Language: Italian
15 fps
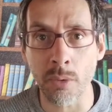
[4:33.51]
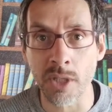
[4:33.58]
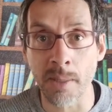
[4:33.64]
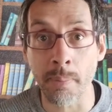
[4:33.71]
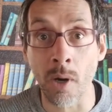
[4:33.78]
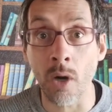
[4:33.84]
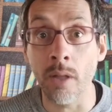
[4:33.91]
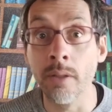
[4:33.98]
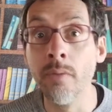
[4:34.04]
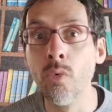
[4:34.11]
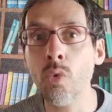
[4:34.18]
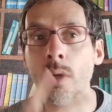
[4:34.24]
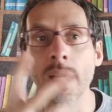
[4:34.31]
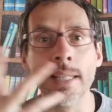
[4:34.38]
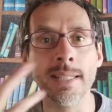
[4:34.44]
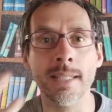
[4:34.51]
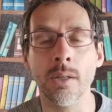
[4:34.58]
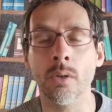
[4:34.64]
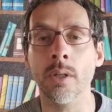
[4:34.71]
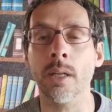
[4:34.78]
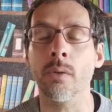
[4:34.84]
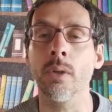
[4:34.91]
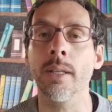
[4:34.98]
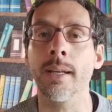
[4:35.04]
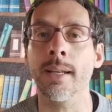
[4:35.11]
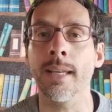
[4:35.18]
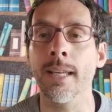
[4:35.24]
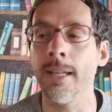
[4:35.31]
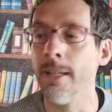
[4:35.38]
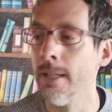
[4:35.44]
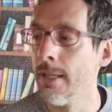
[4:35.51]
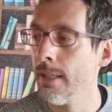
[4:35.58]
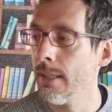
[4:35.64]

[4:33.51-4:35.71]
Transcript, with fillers: questa parola divulgazione vuol dire che